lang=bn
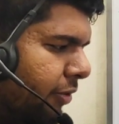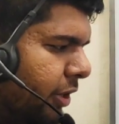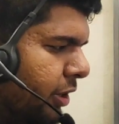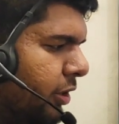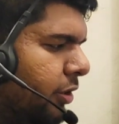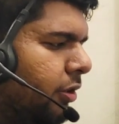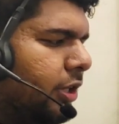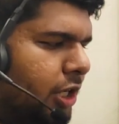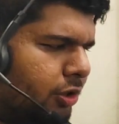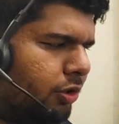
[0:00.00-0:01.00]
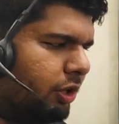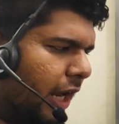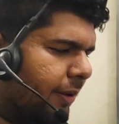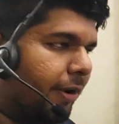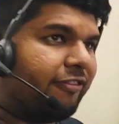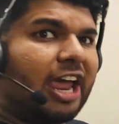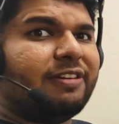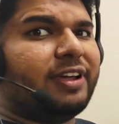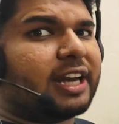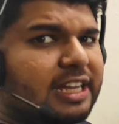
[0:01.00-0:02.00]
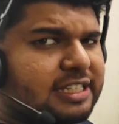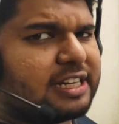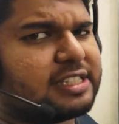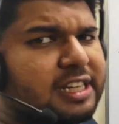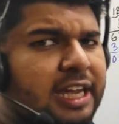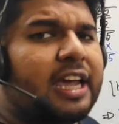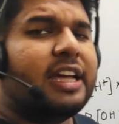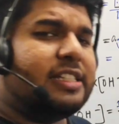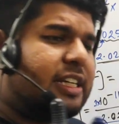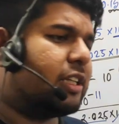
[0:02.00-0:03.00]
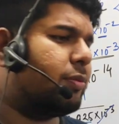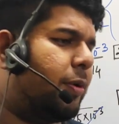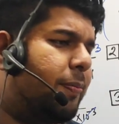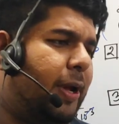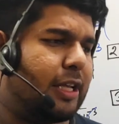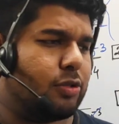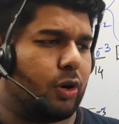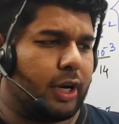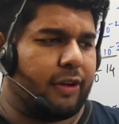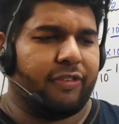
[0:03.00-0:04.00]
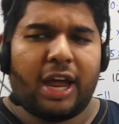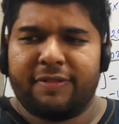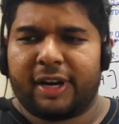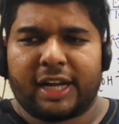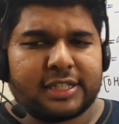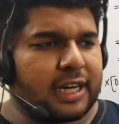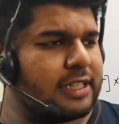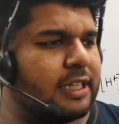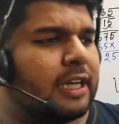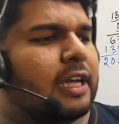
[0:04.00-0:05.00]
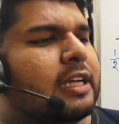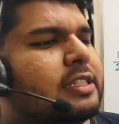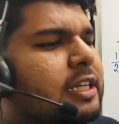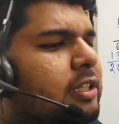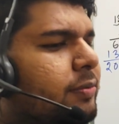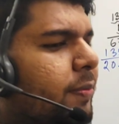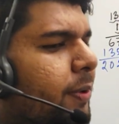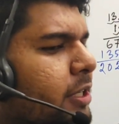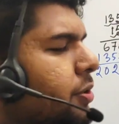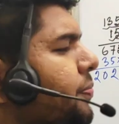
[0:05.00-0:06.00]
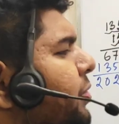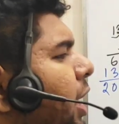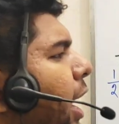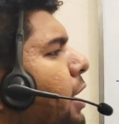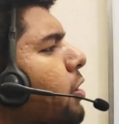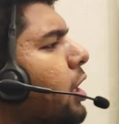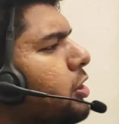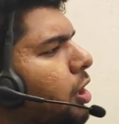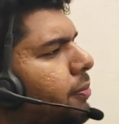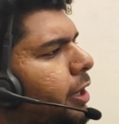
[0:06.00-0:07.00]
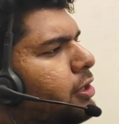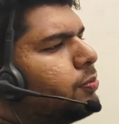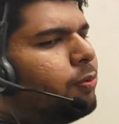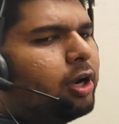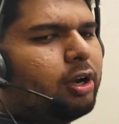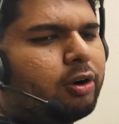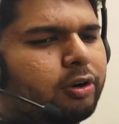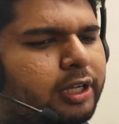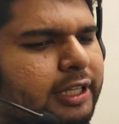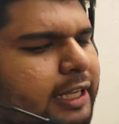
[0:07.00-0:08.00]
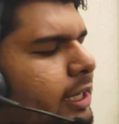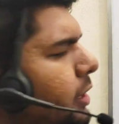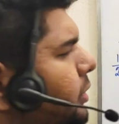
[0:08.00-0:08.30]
ফোরে তো দেখাবা ফাইভের কাছাকাছি যেটা তুমি পেয়েছো আর কি ফাইভের কাছাকাছি যেটা তুমি পেয়েছো এখন আসো আমরা একটু পরের অঙ্কটা দেখি